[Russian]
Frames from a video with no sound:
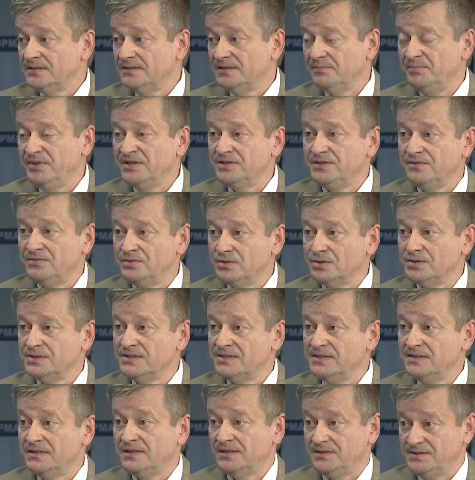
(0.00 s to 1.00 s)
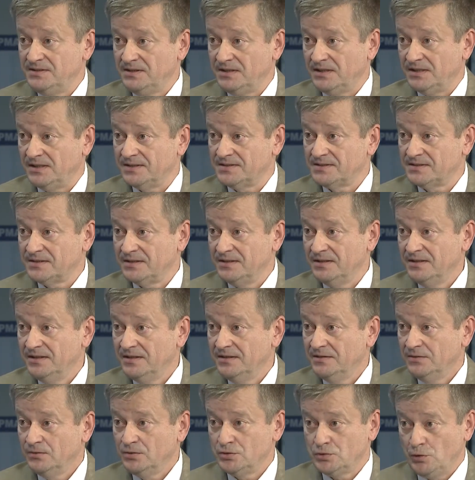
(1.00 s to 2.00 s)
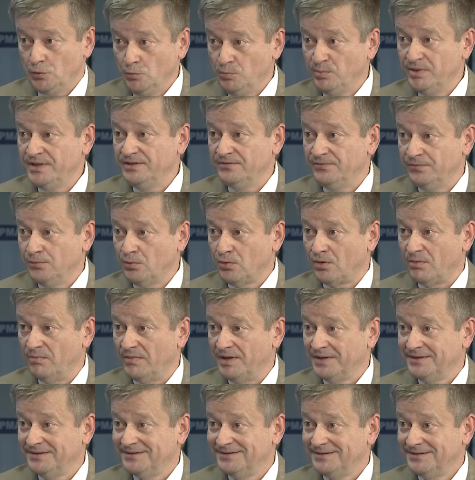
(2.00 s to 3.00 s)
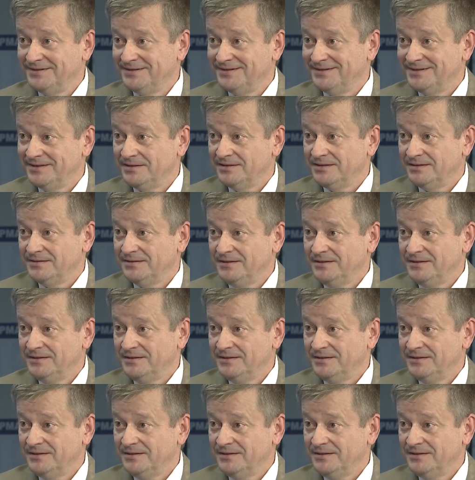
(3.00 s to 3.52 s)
это прежде всего с интоксикацией. То есть любые формы угу.